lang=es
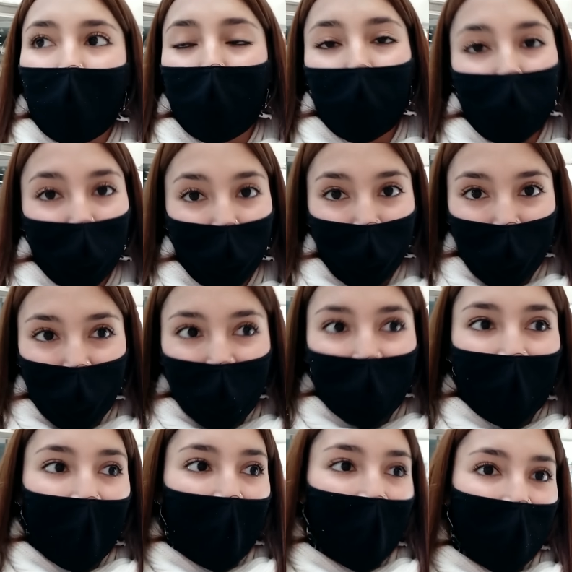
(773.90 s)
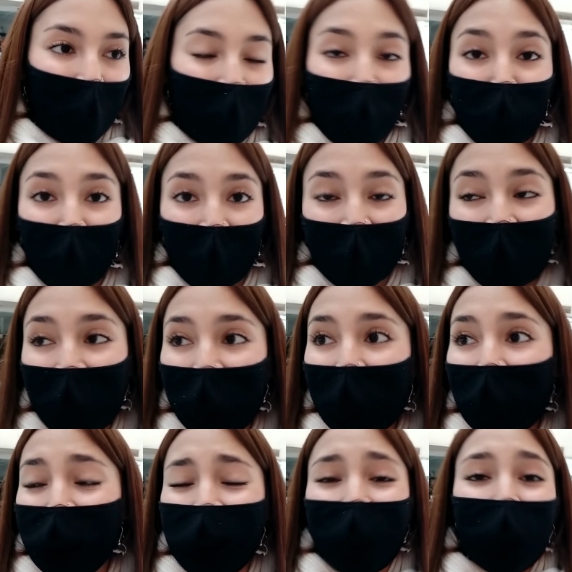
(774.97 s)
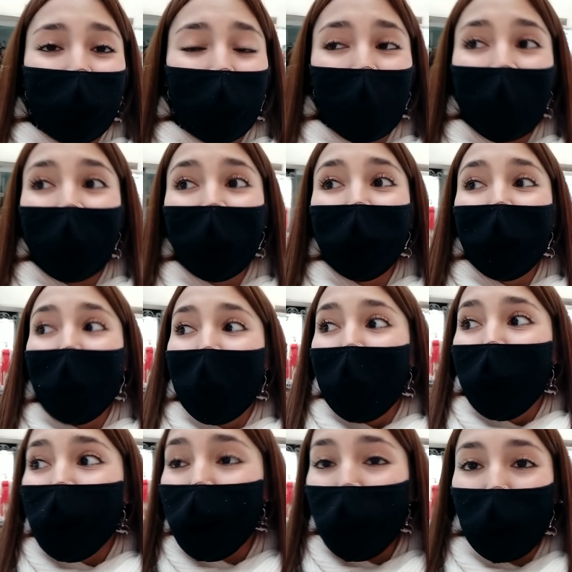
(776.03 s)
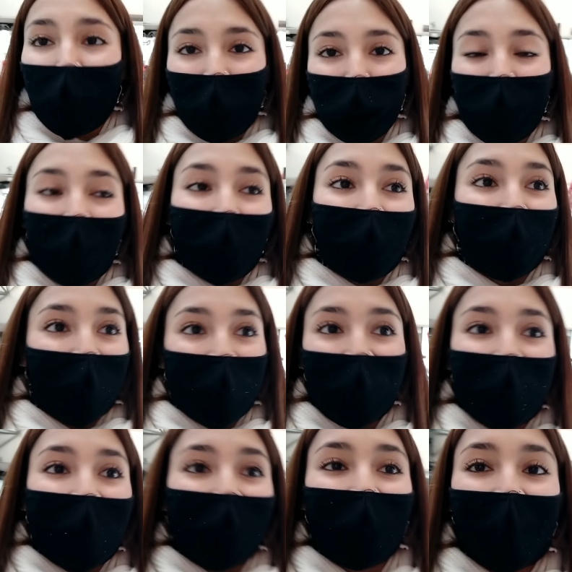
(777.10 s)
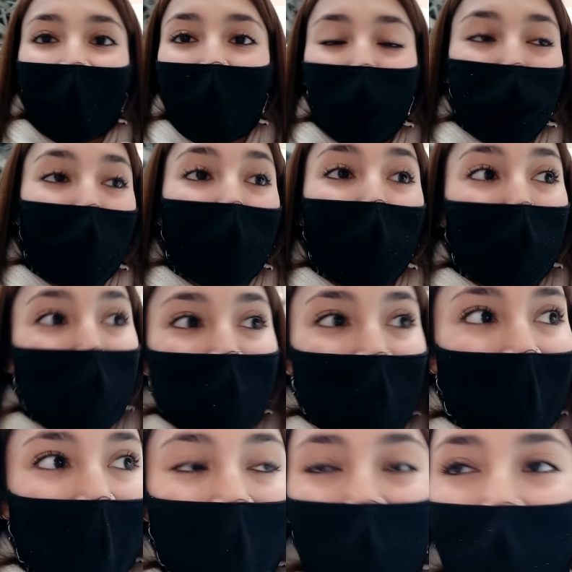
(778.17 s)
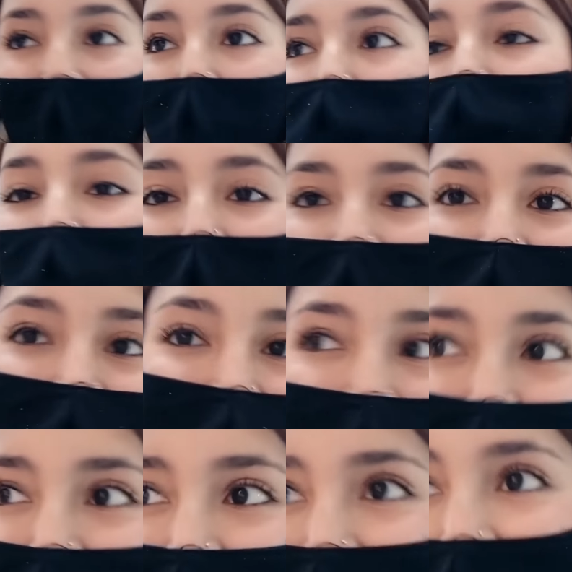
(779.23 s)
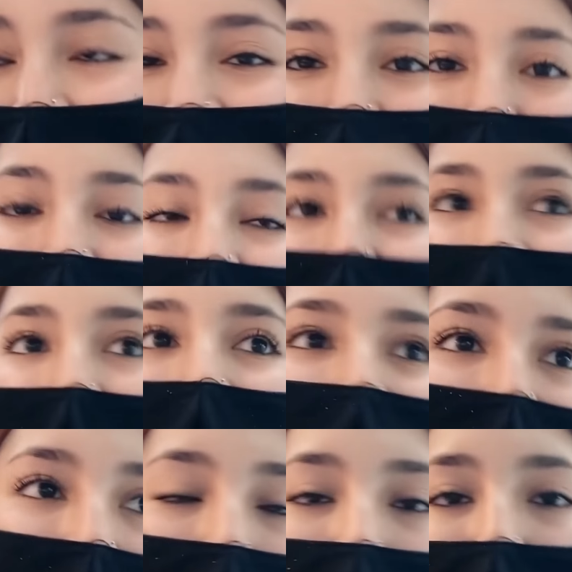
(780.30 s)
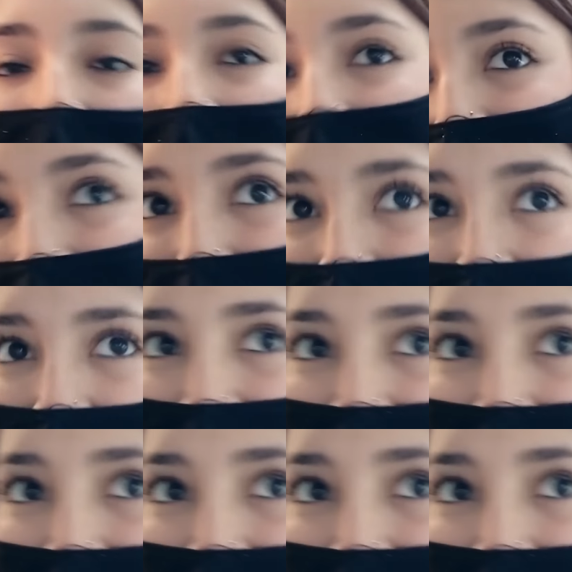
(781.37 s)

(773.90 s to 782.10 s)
coronita, la fajita, así que estoy súper mega feliz de verla a mi cuña tan preciosa, encima que ella es bien blanquita.